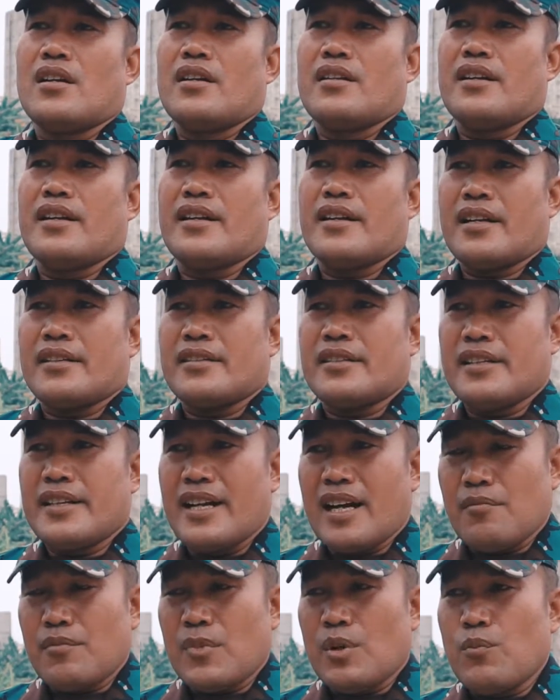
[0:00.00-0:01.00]
dengan
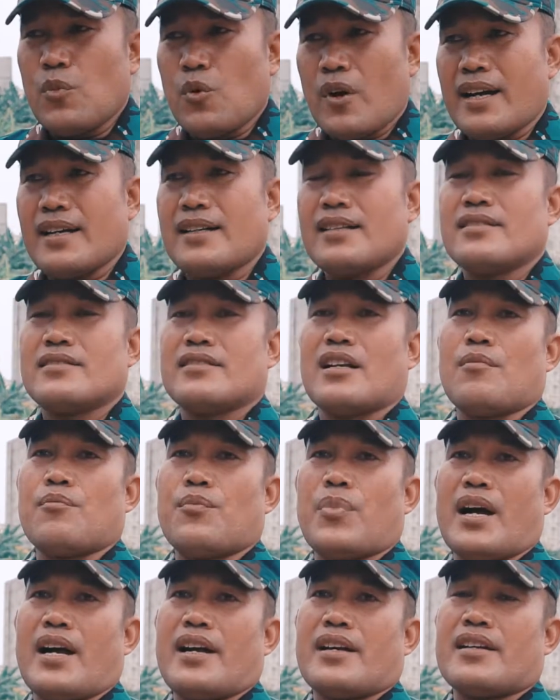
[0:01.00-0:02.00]
tidak membuang
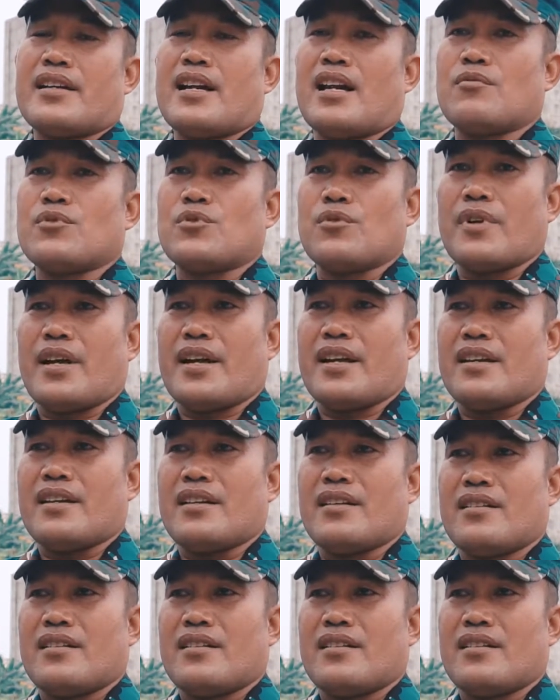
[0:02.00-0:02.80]
sampah ke dalam sungai.